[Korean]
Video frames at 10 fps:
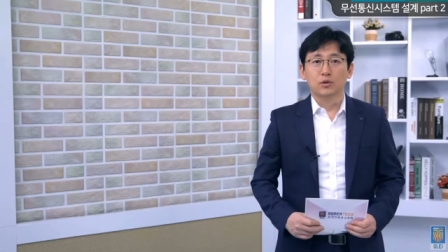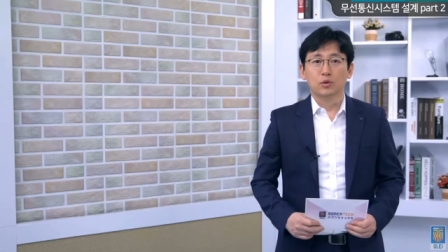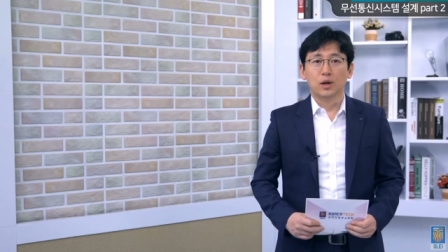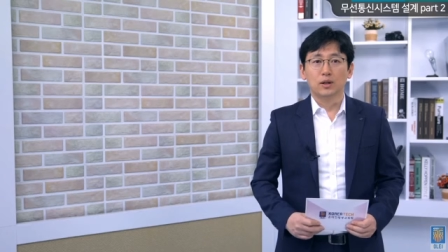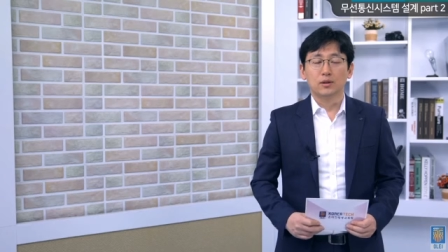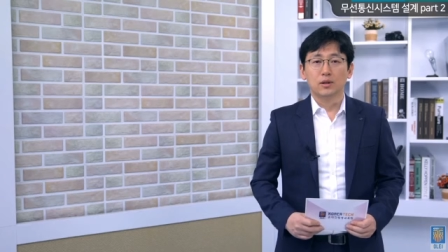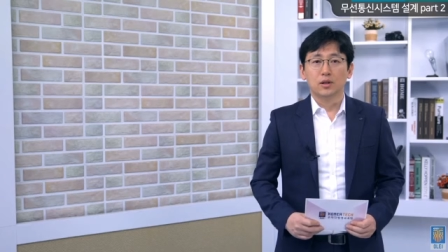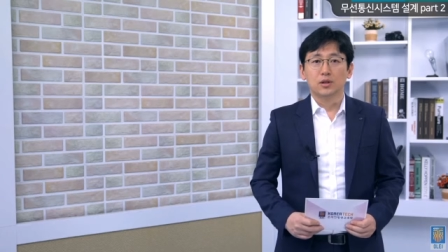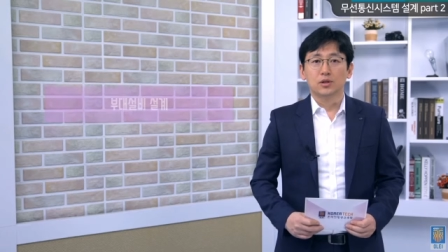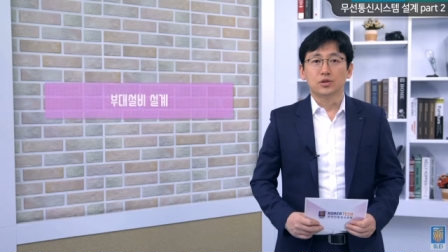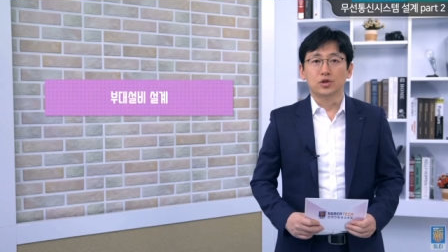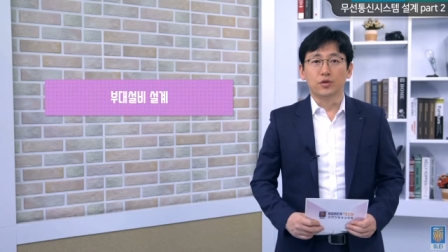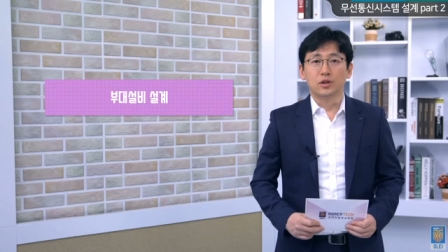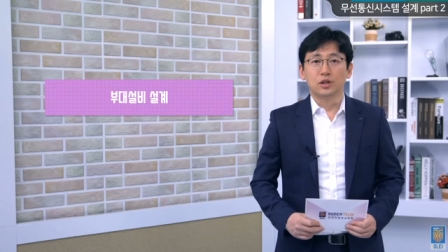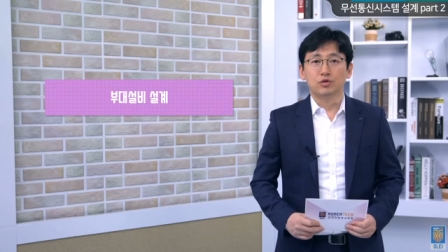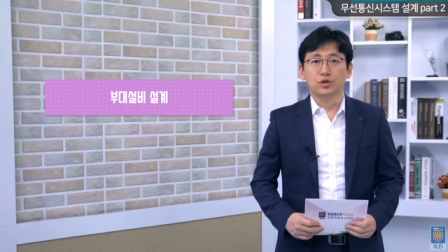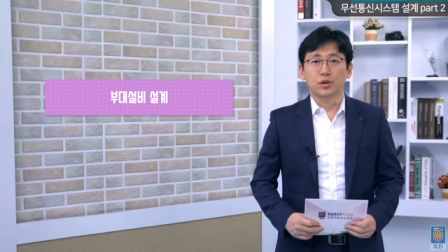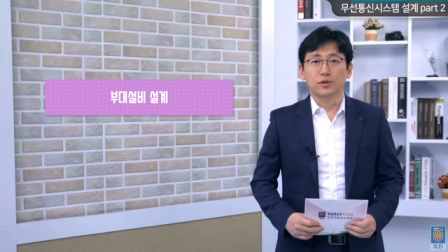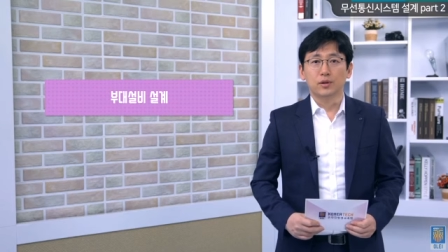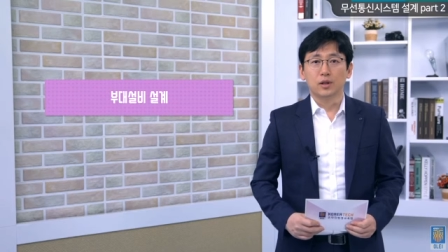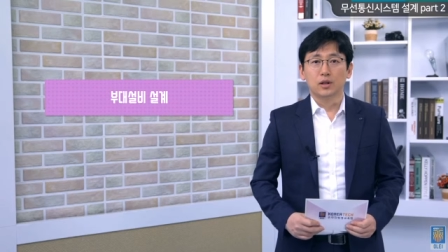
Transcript: 또한 전기수전,